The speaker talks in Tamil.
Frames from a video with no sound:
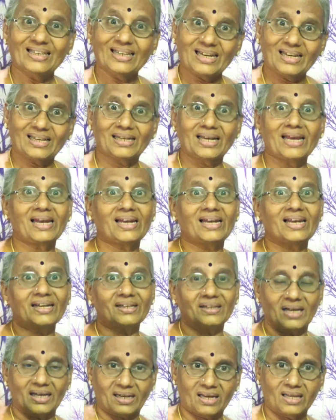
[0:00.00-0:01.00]
இட்லியில்
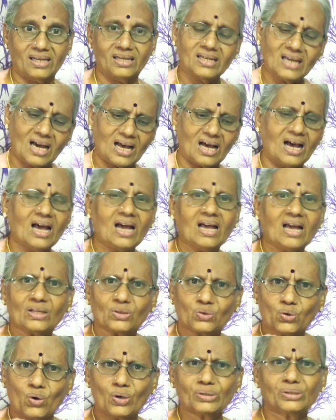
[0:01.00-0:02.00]
நிறையா
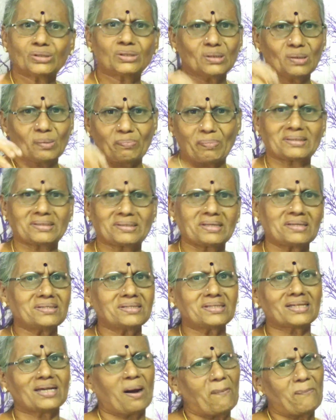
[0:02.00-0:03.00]
தோச்சு
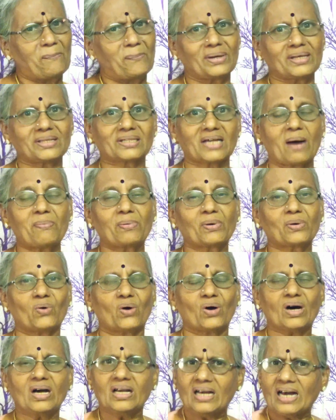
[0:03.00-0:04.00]
பிசைஞ்சு அப்படி சாப்பிடுவோம்
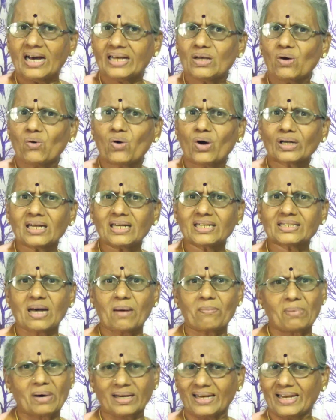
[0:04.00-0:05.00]
அந்த ஹோட்டல்
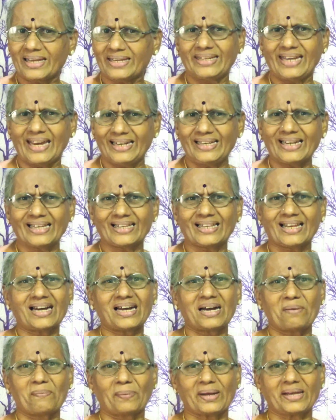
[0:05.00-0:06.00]
சாம்பாரில் என்னதாங்க
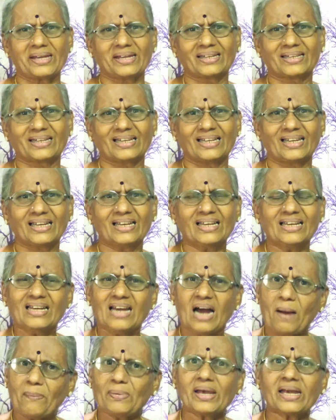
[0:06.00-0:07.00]
அப்படி இருக்குது
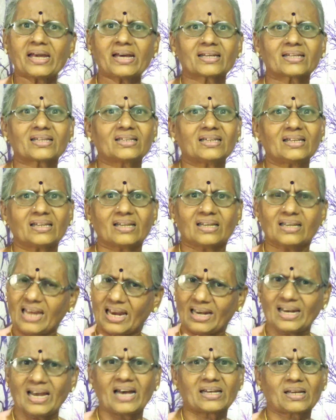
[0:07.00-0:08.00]
அப்படிங்கிறது
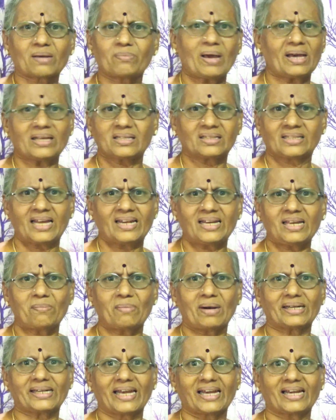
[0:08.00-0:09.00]
எல்லாருக்குமே அது தெரிய
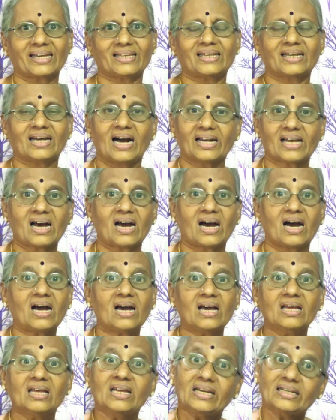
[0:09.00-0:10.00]
மாட்டேங்குது ஆனால்
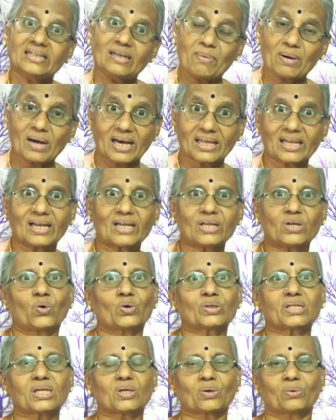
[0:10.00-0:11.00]
நமக்கு அதெல்லாம்
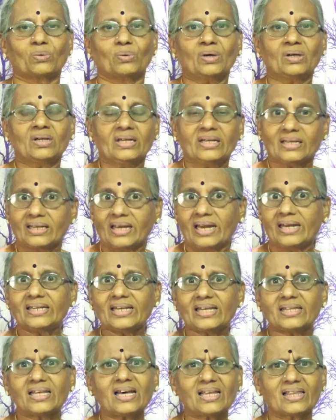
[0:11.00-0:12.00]
யோசிக்கும்
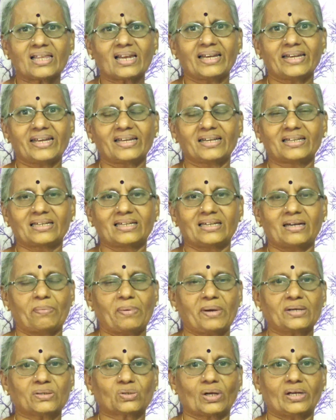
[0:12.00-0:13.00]
என்னதான் அதில் இருக்குது
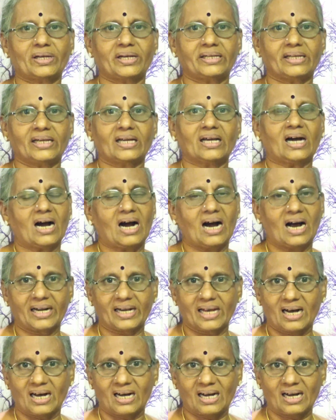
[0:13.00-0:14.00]
அப்படின்னு சொல்லிட்டு
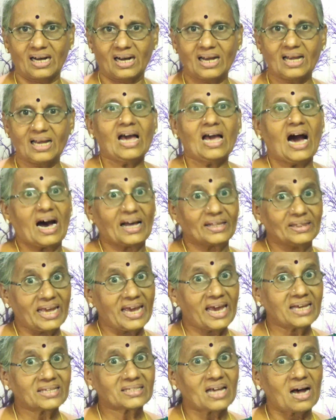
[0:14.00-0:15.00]
ஆனால்
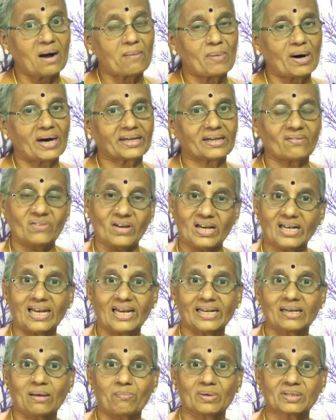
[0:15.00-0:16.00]
அதே சாம்பாரை
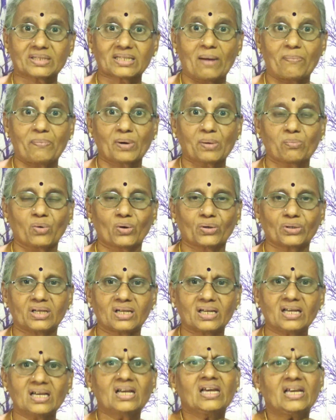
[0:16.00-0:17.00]
வீட்டில் நம்ம சாப்பிடும்போது
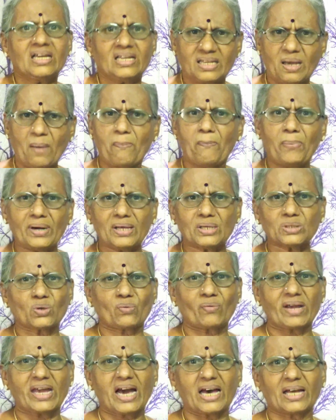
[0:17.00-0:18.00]
எப்படி
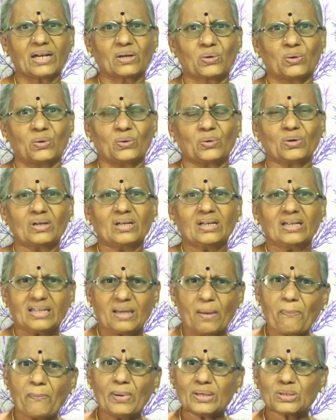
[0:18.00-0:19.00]
சுவையாக இருக்கும்
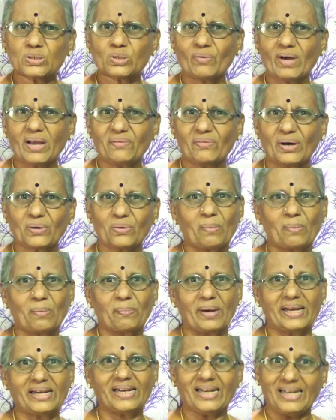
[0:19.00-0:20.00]
எப்படி சுவை வரும்
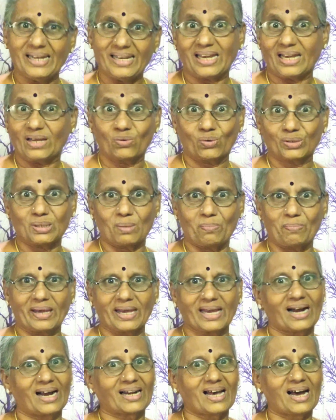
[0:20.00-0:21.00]
அப்படின்னு நீங்கள் யோசிப்பீங்க
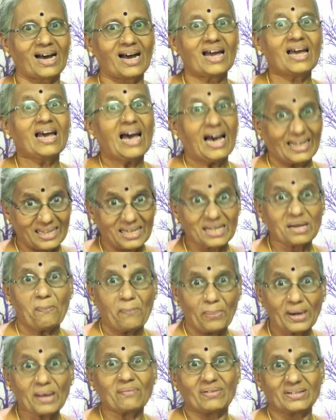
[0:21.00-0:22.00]
ஆனால் அதை
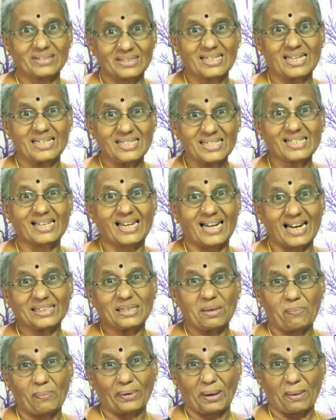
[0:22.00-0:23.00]
எப்படி செஞ்சு காட்ட
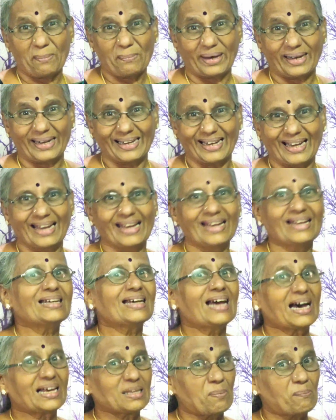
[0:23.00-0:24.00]
போகிறேன் பாருங்கள்
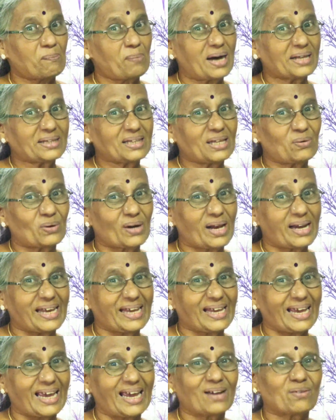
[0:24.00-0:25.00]
அதை பார்த்த
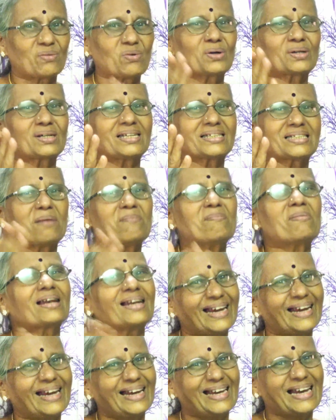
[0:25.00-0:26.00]
உடனேயே ஹோட்டல்
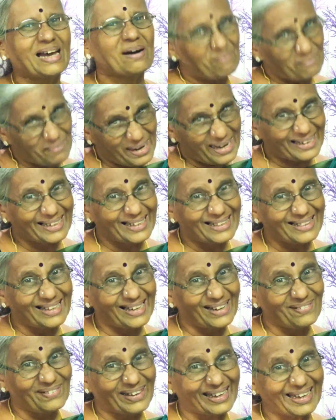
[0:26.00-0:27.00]
சாம்பார்லாம் என்ன
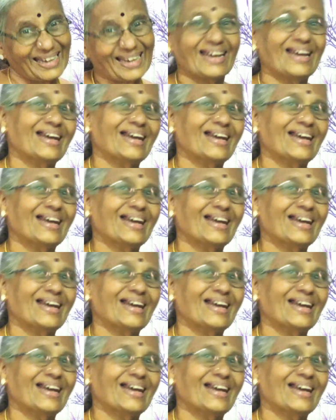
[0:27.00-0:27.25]
மறந்துடுவீங்க